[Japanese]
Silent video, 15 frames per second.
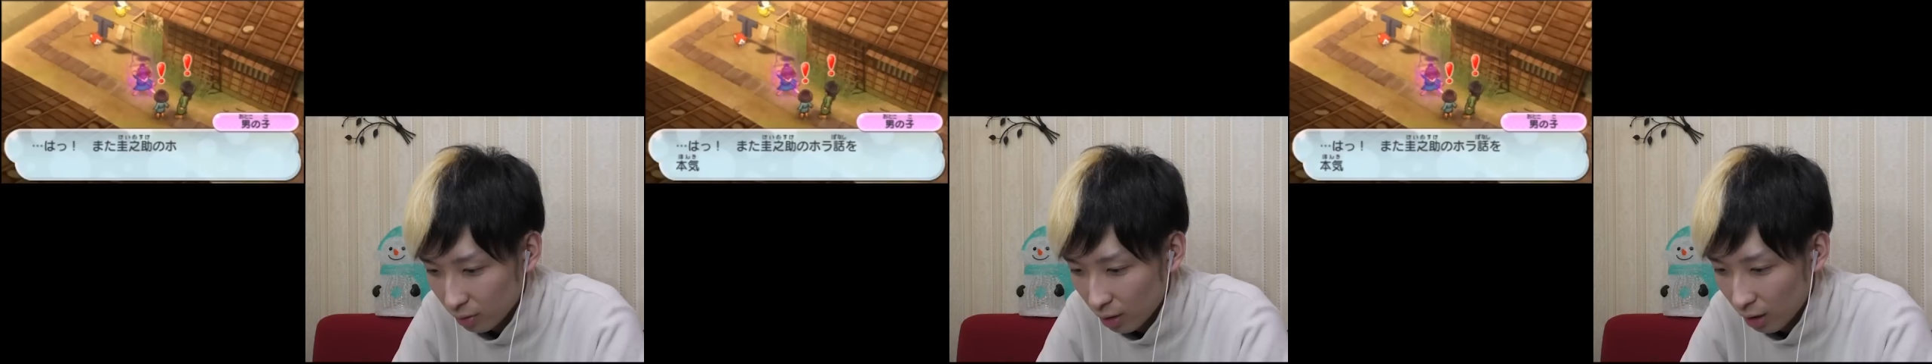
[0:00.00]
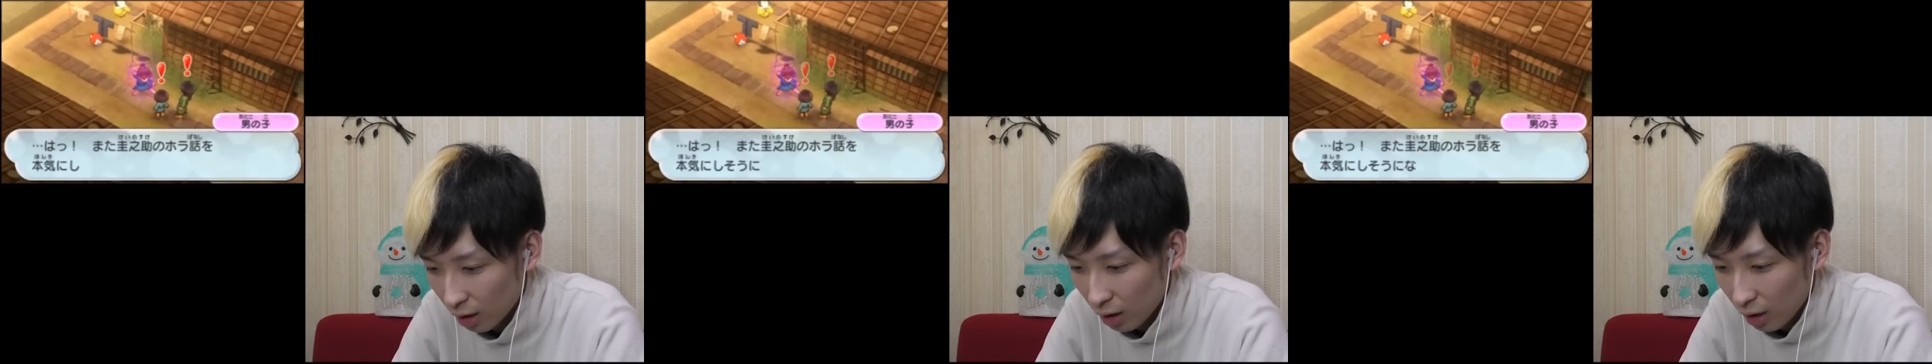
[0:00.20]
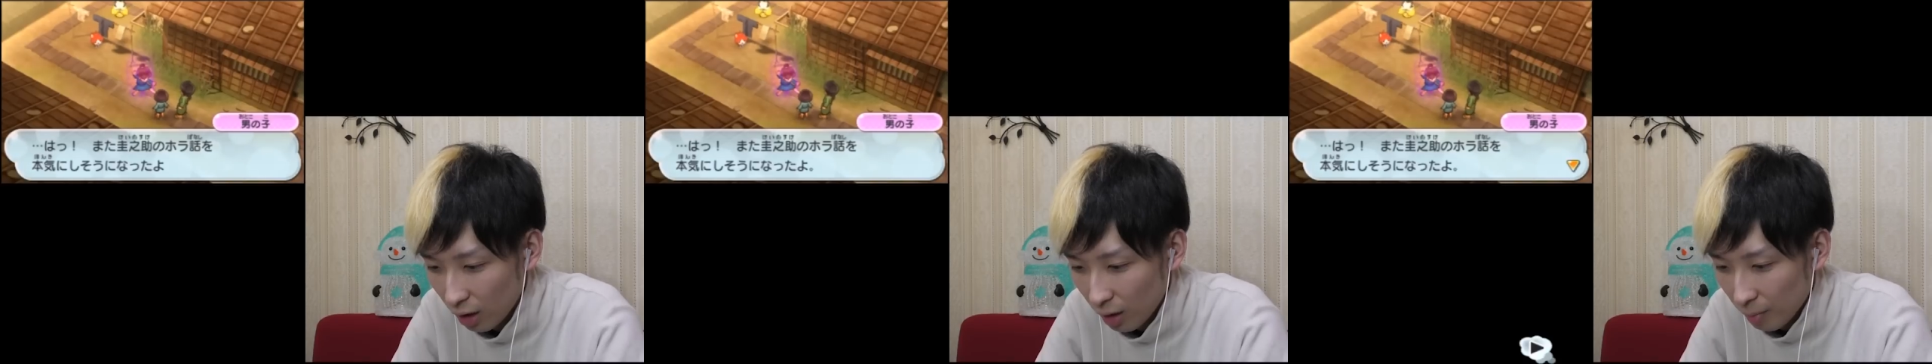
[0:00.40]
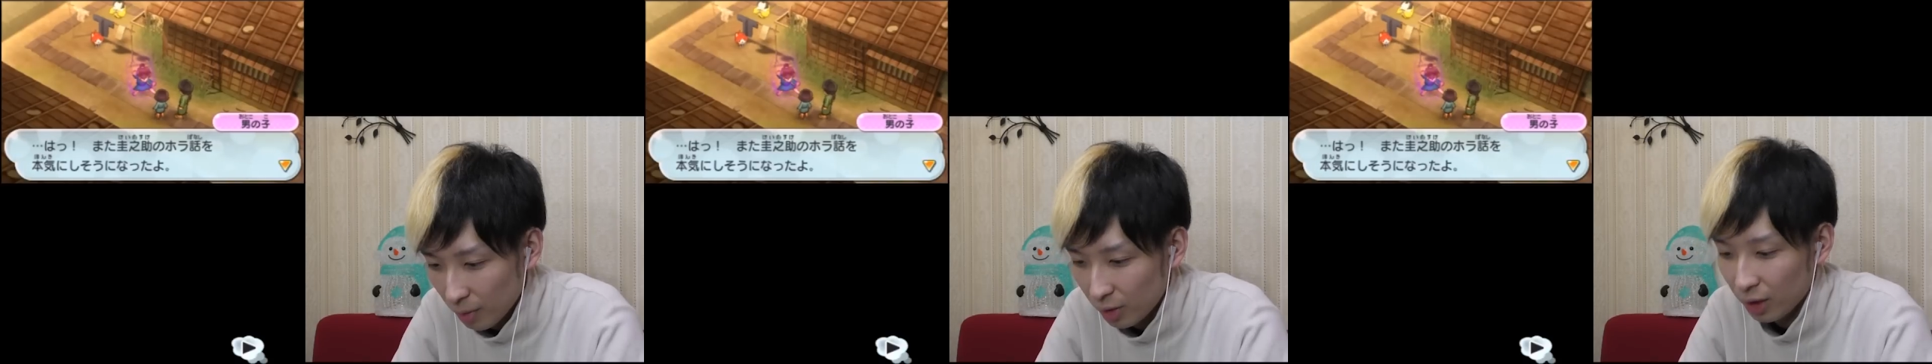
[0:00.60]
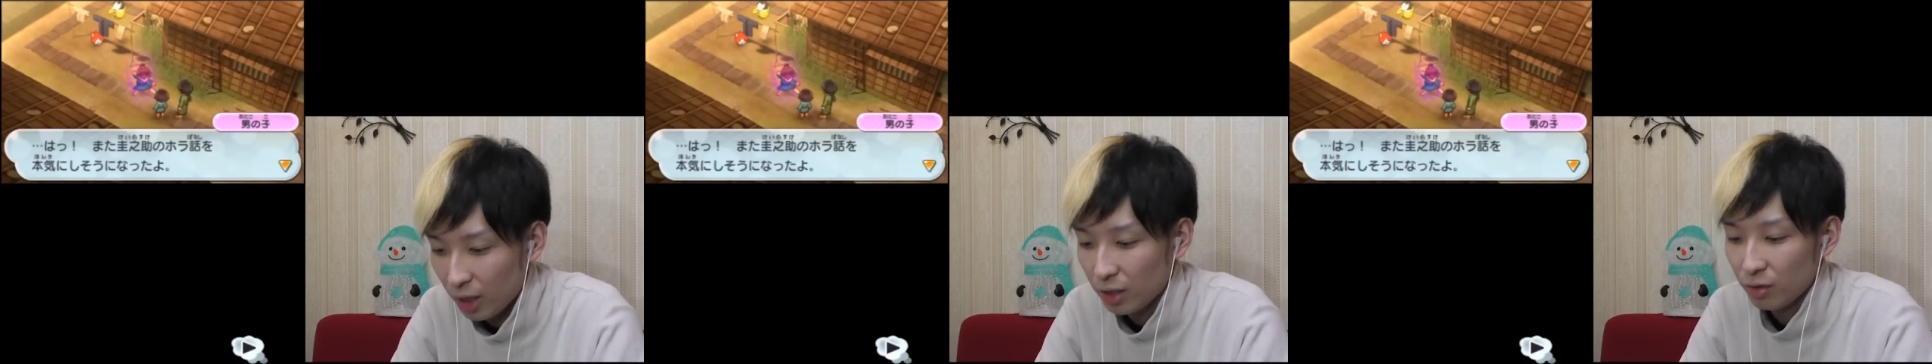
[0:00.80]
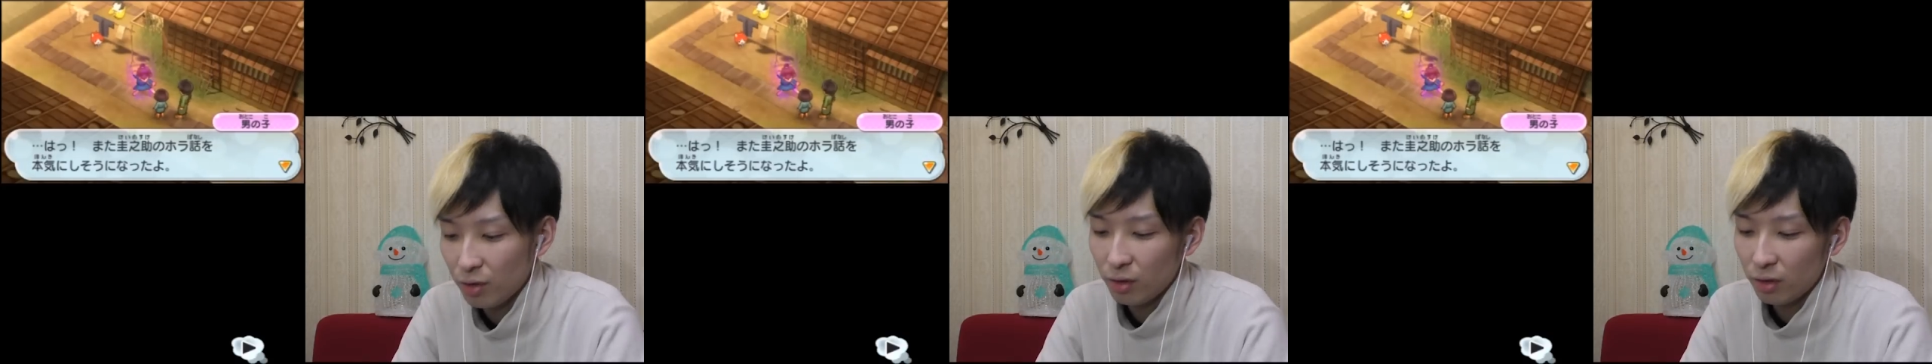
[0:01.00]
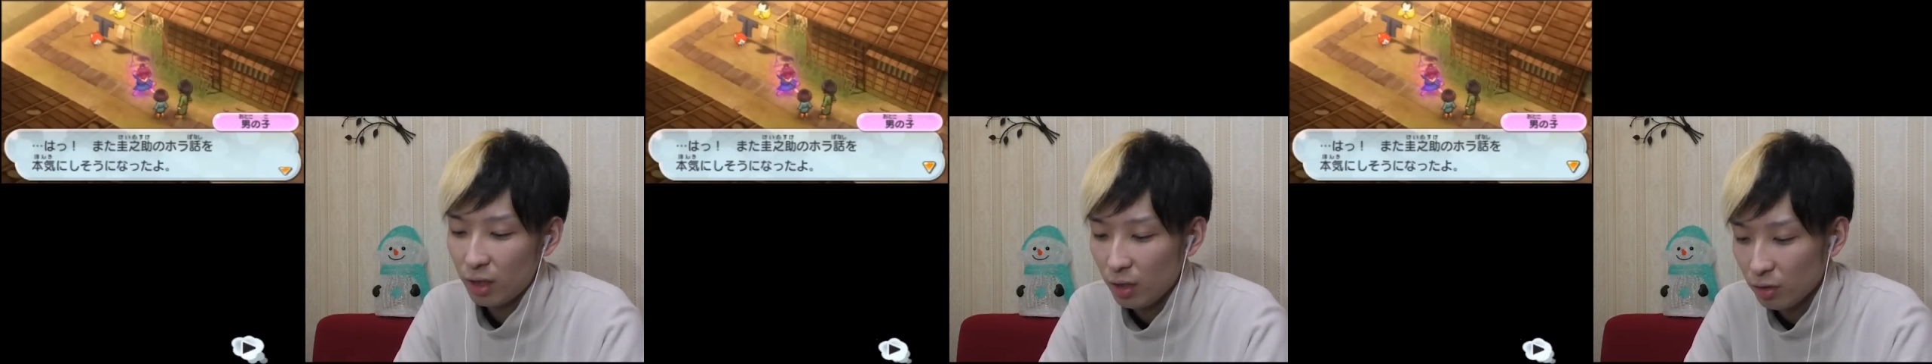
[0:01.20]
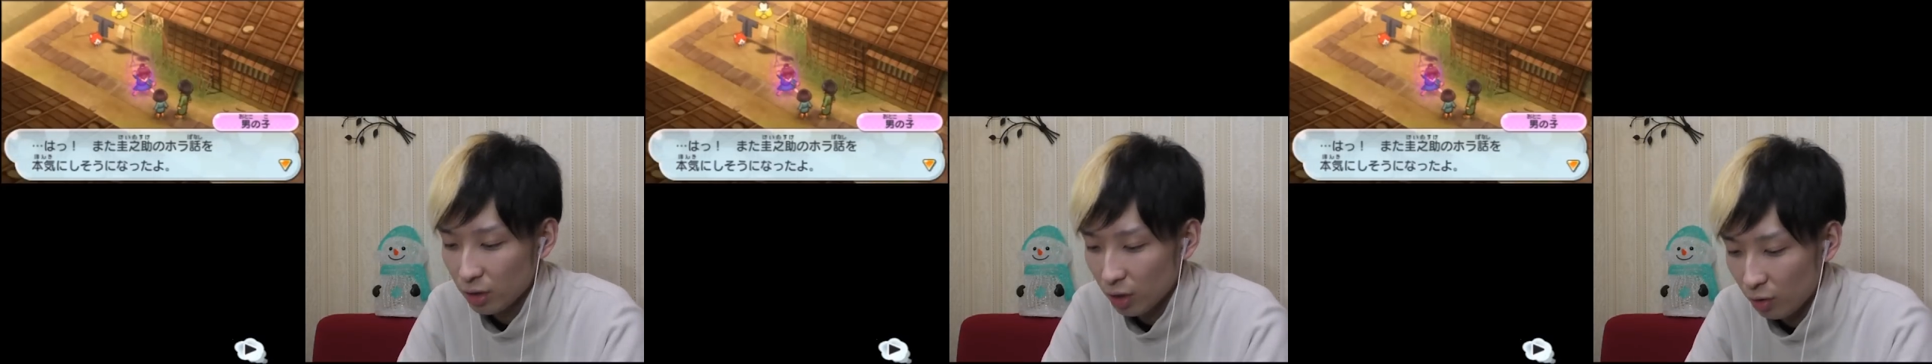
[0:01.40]
はっ、また慶之
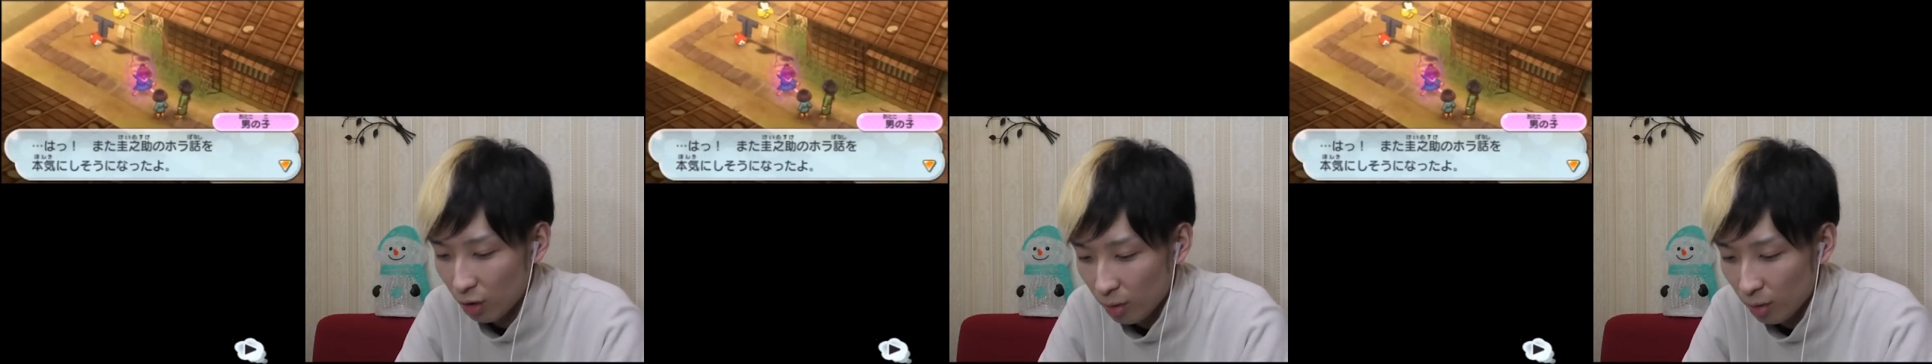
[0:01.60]
助の